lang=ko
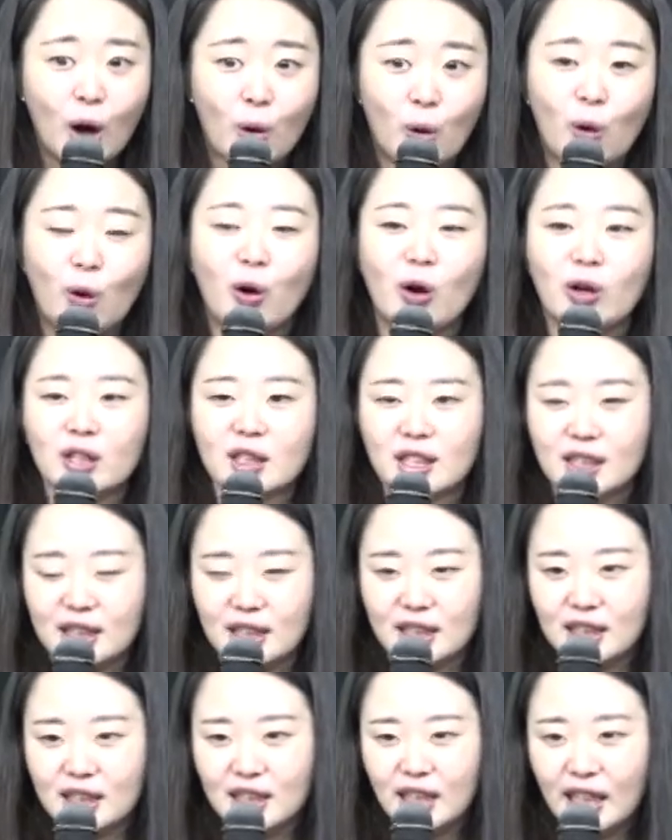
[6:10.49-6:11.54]
곧
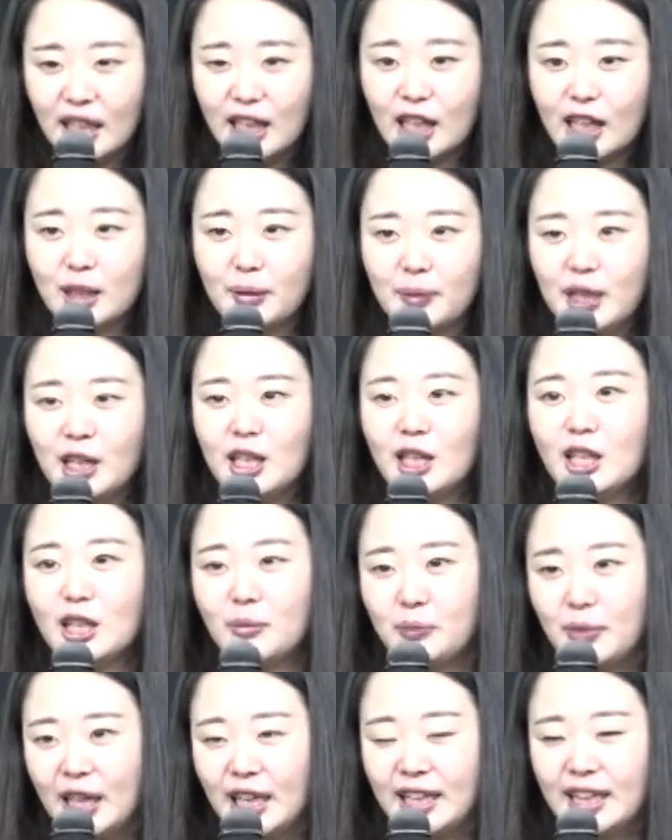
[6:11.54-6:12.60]
그 이름을
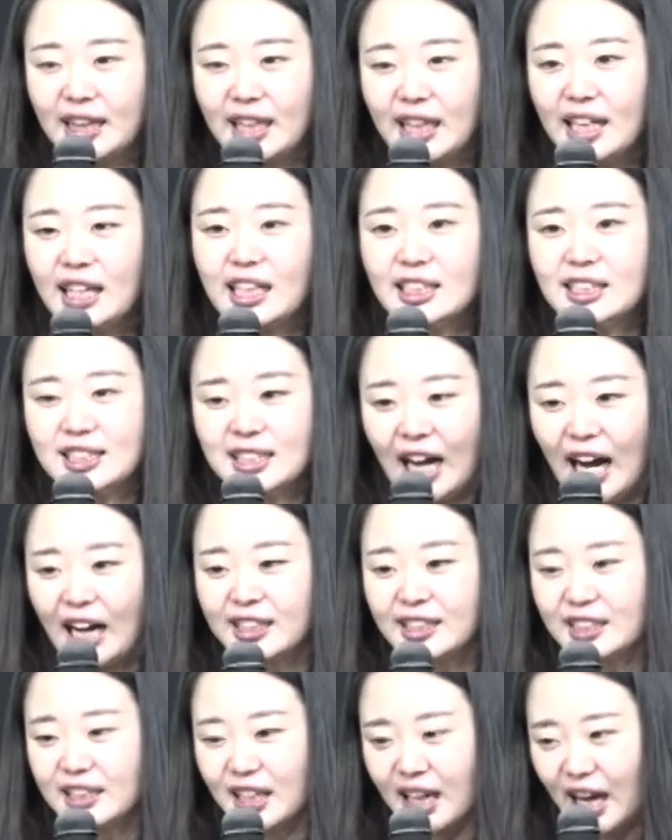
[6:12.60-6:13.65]
믿는
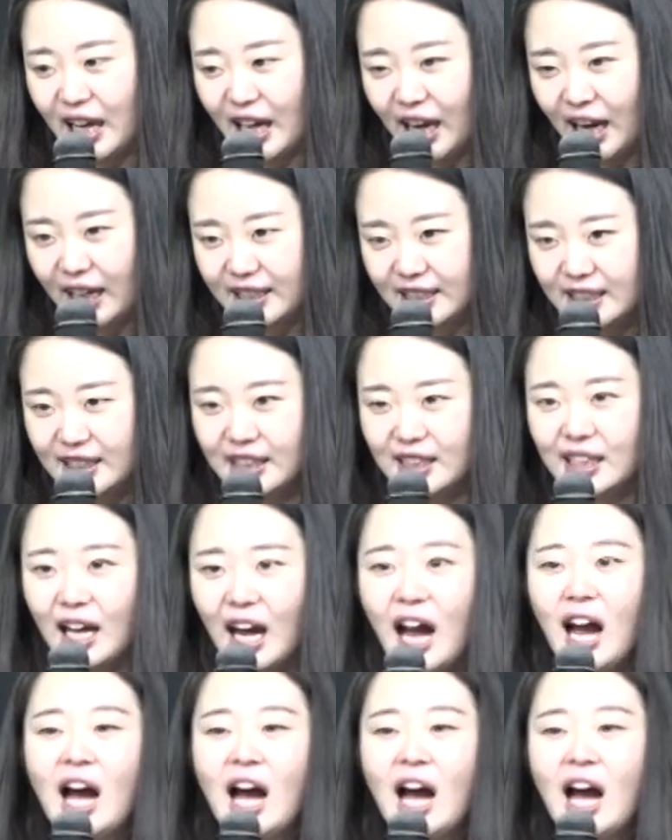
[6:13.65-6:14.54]
자들에게는